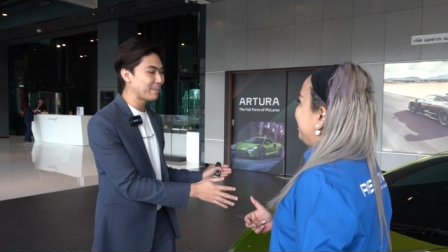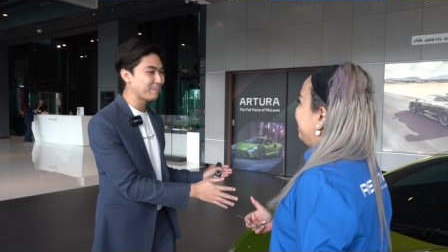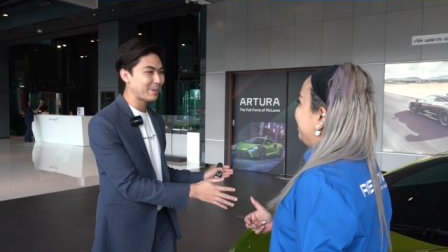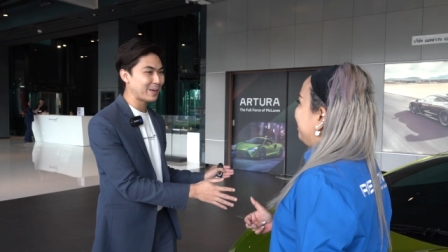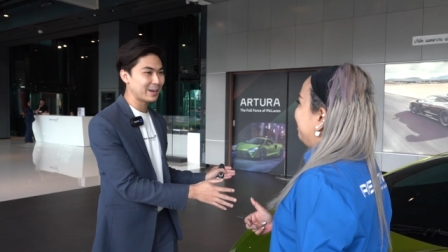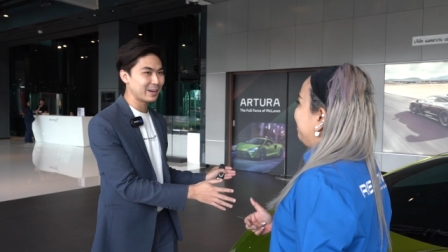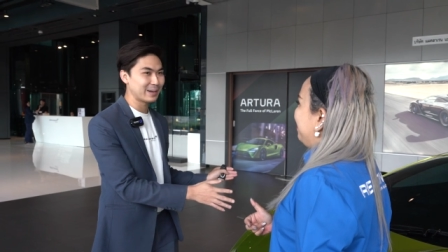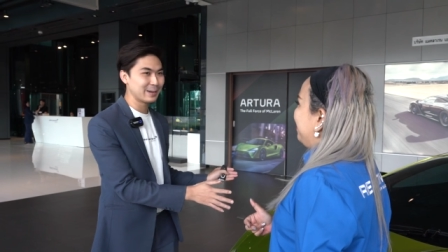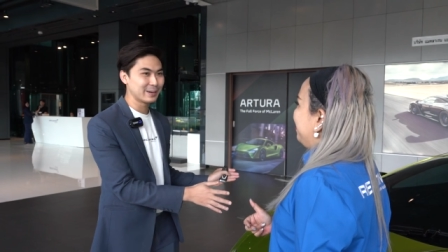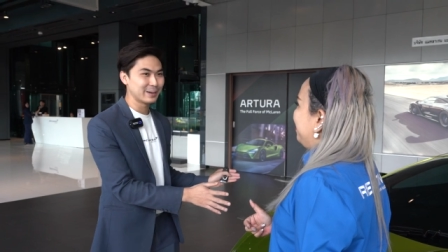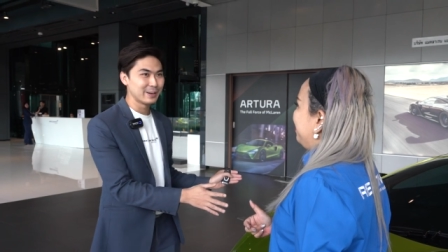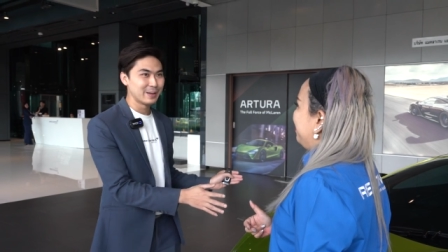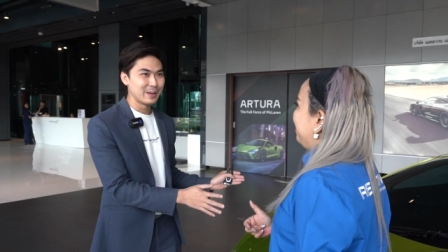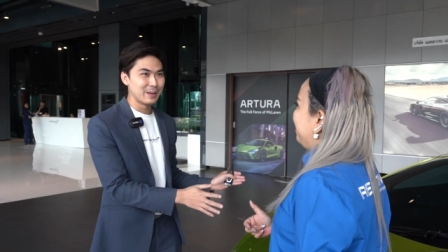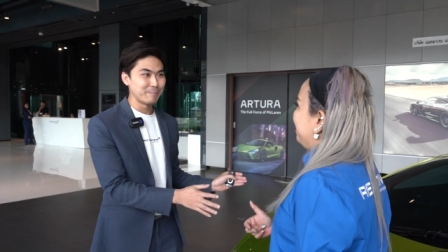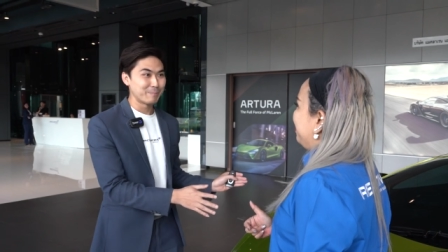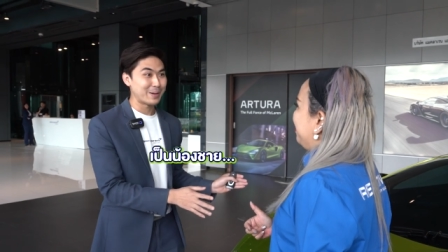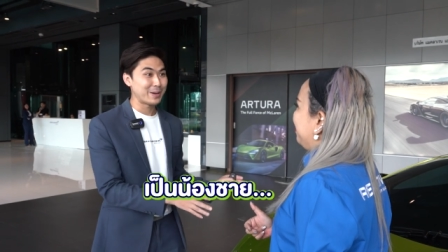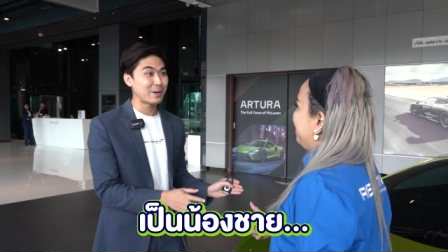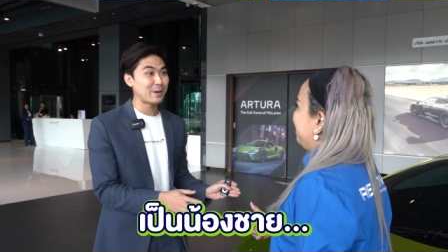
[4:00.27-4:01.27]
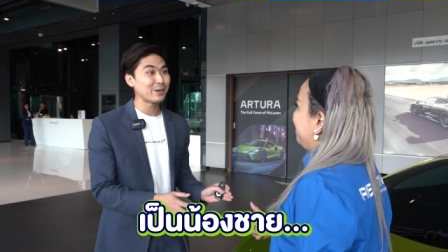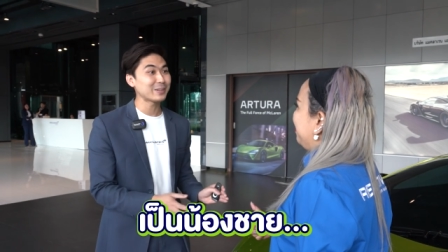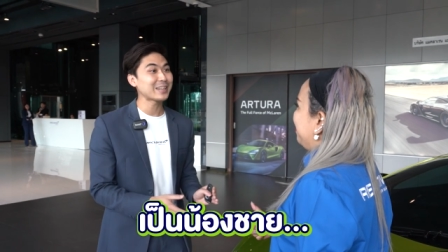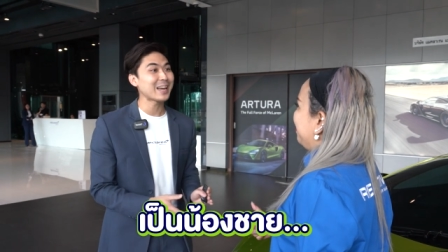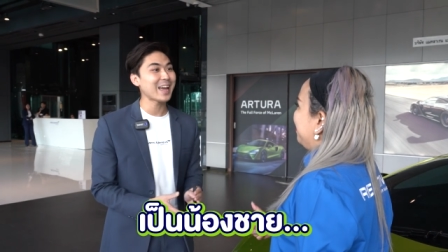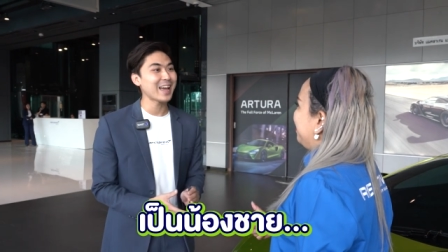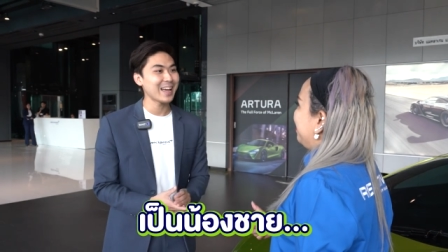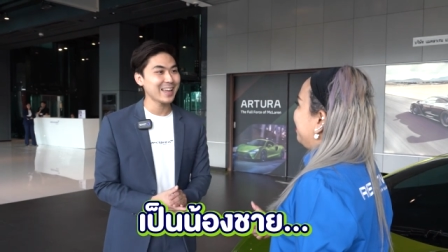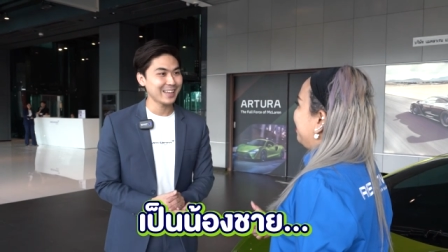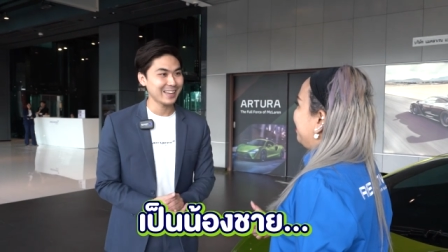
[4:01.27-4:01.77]
ว่าเป็นเป็นน้อง
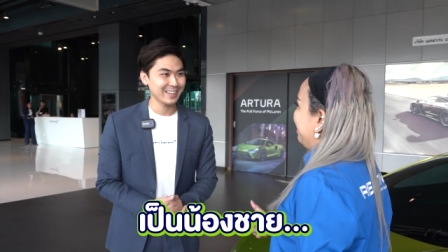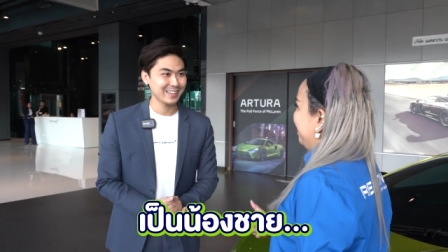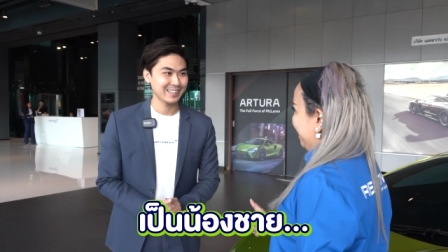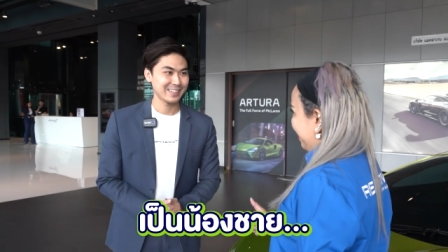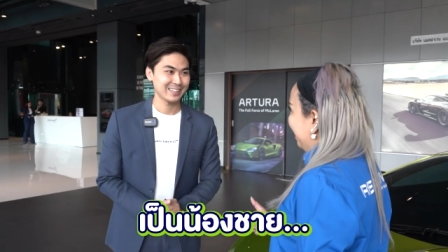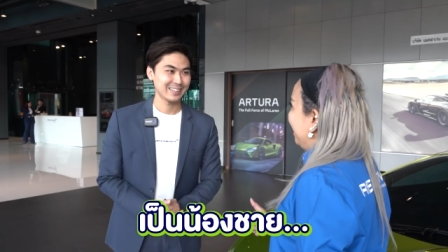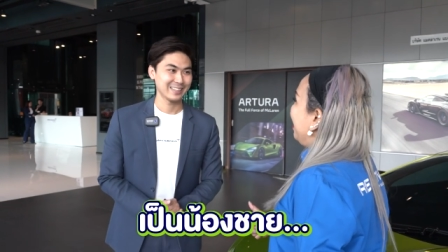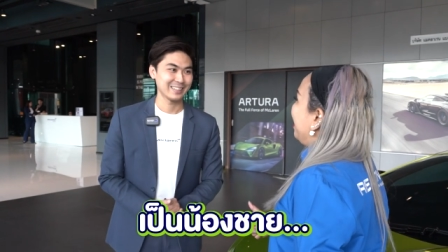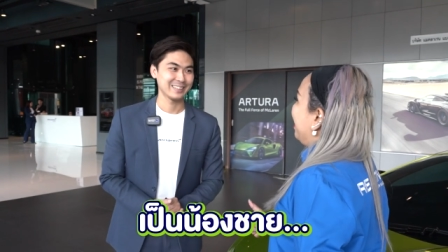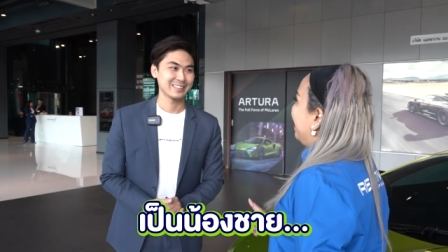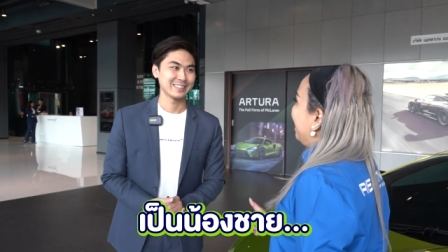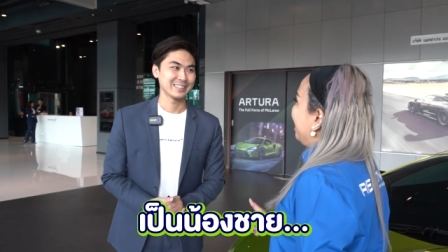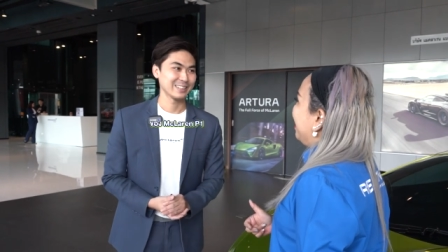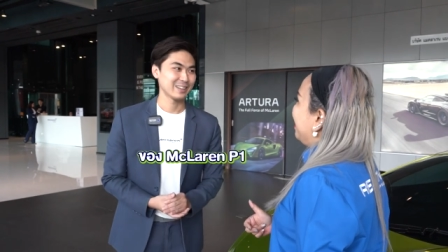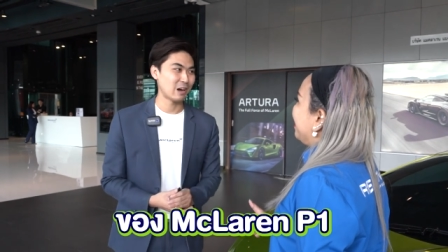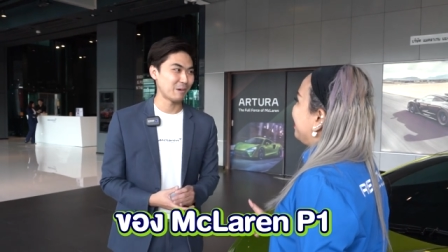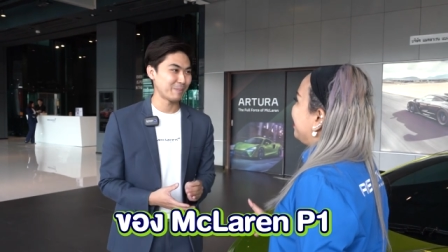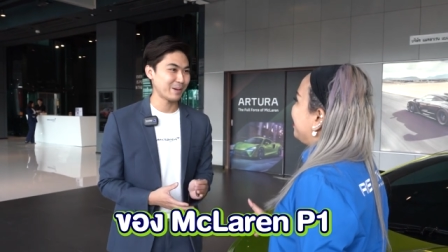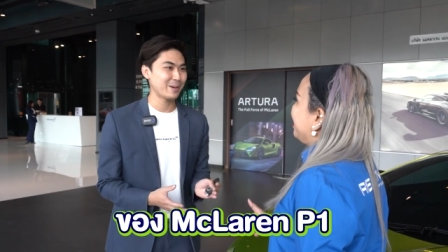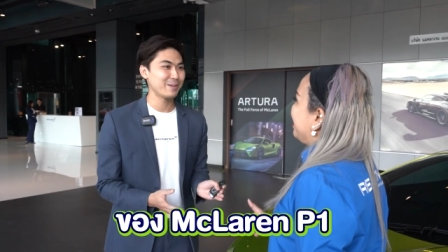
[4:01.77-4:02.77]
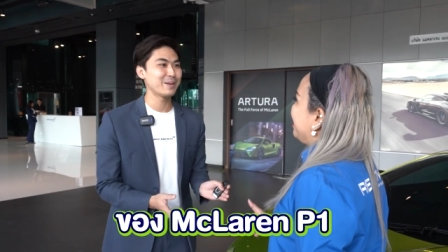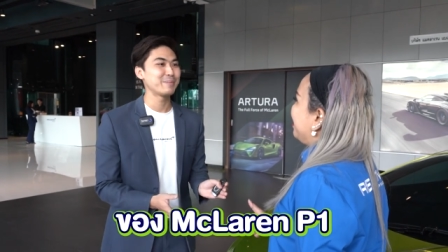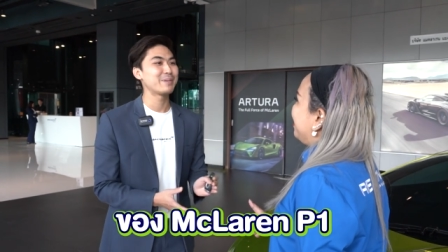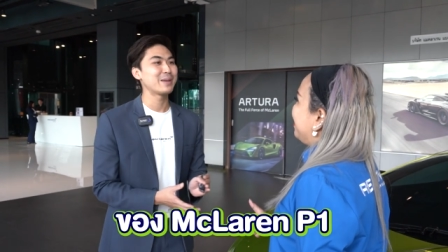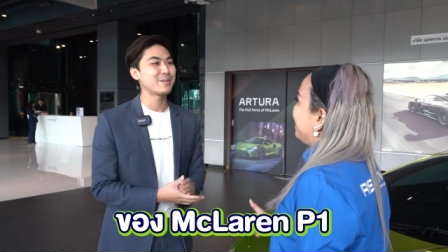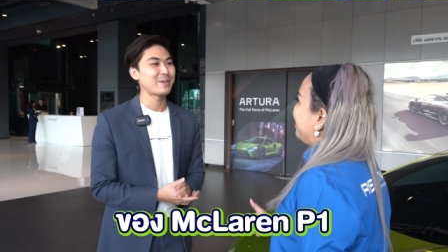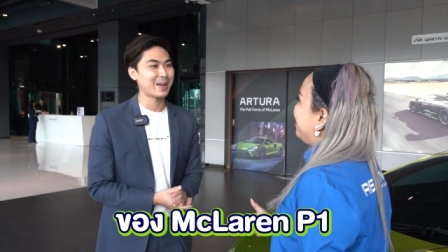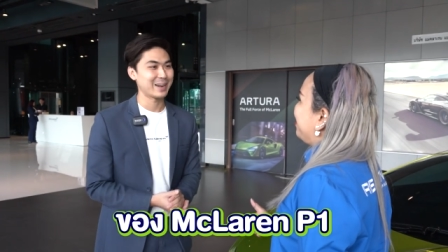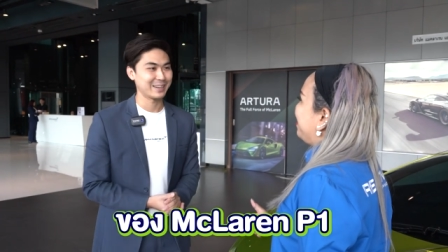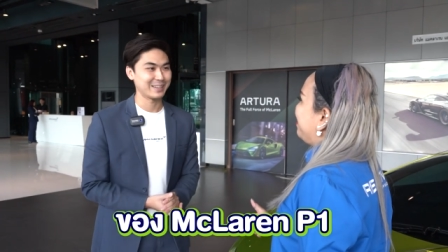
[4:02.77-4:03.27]
ชายของแมคโครเร
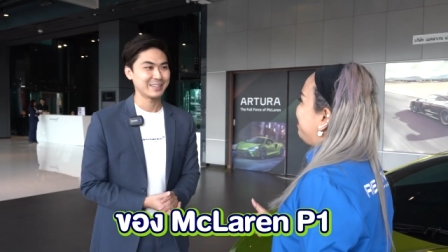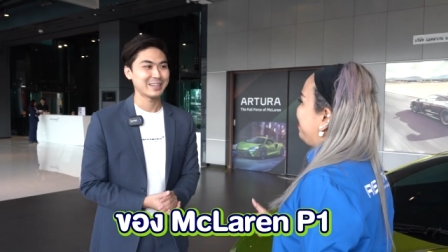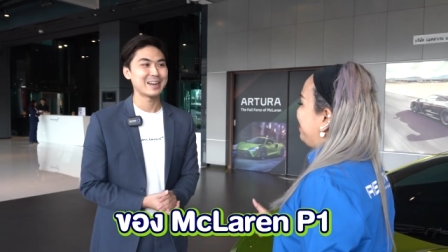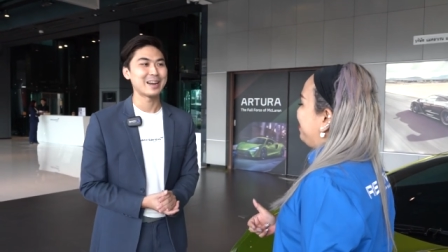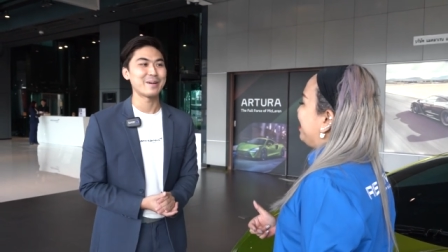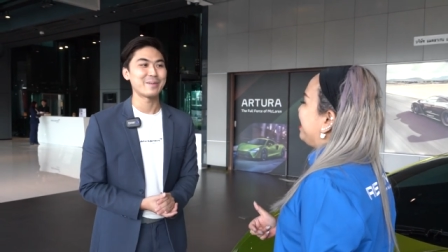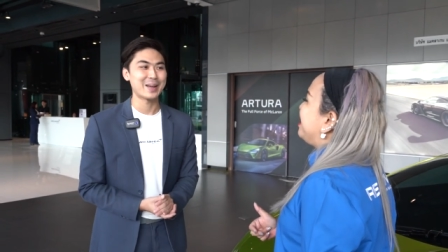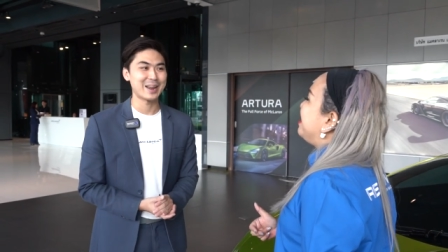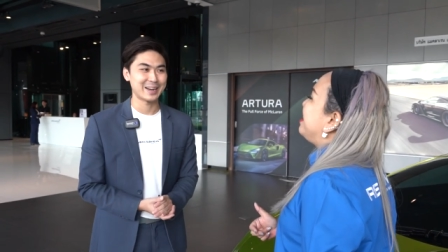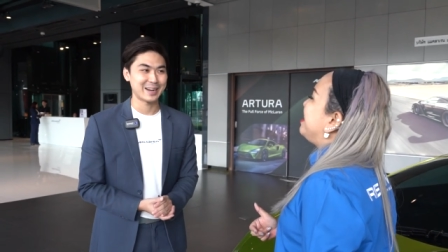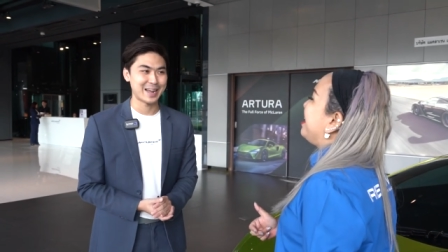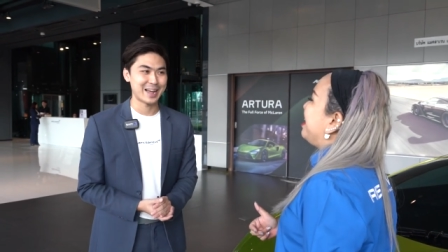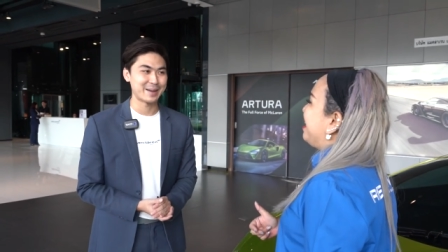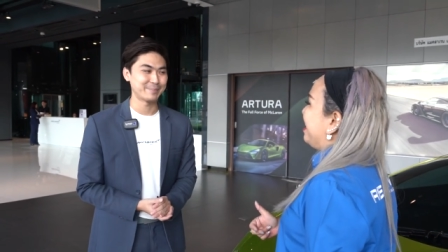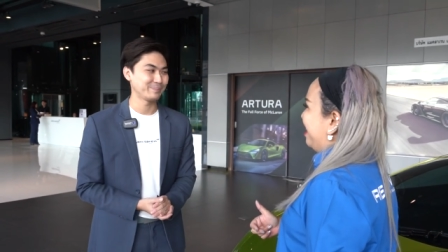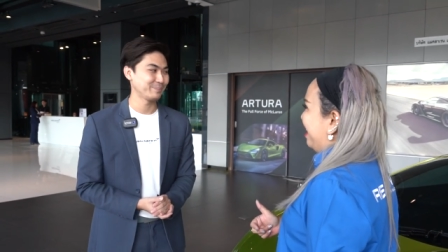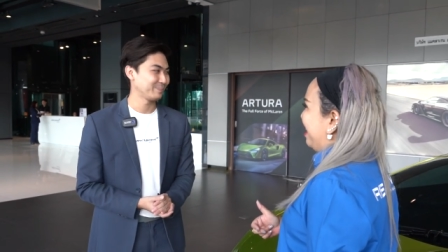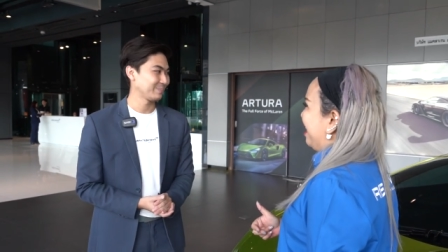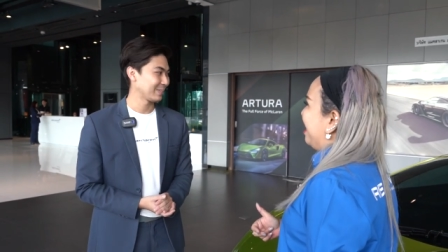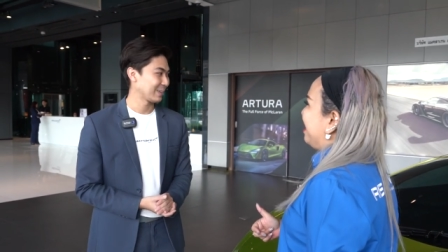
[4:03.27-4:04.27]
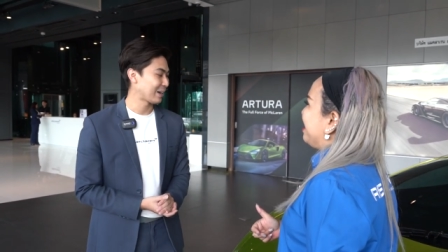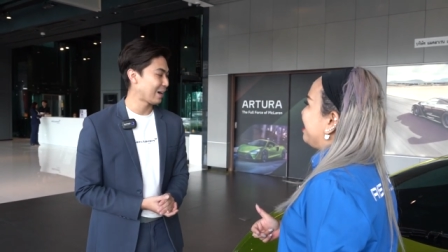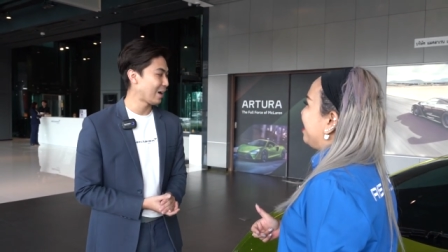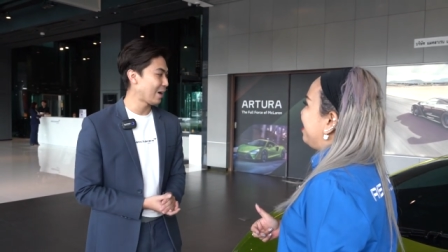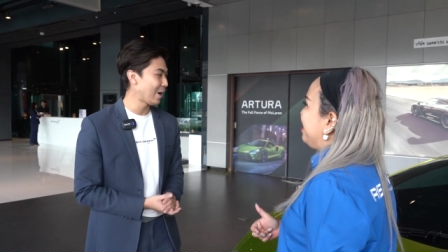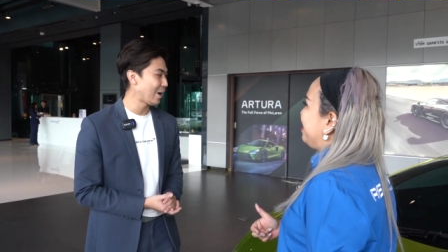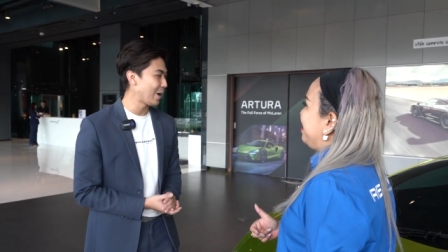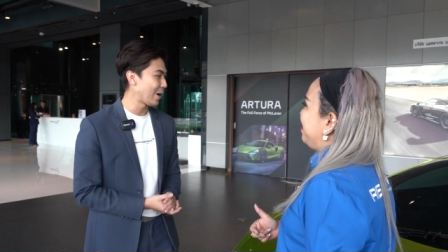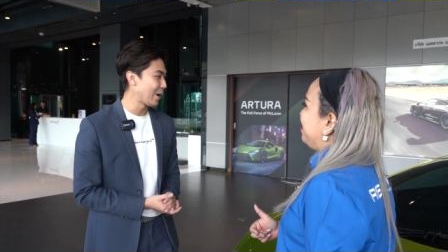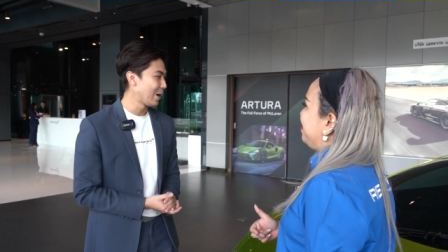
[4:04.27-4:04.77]
นันก็แล้วกันครับ
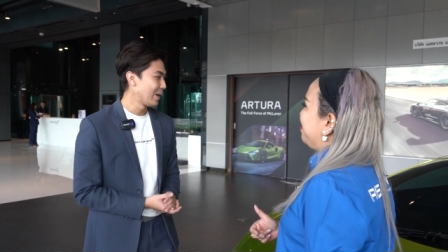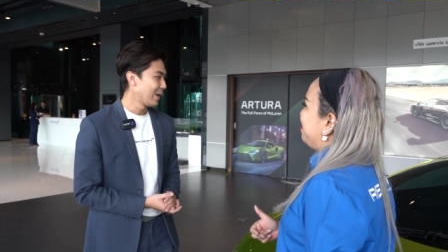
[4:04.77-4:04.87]
ก็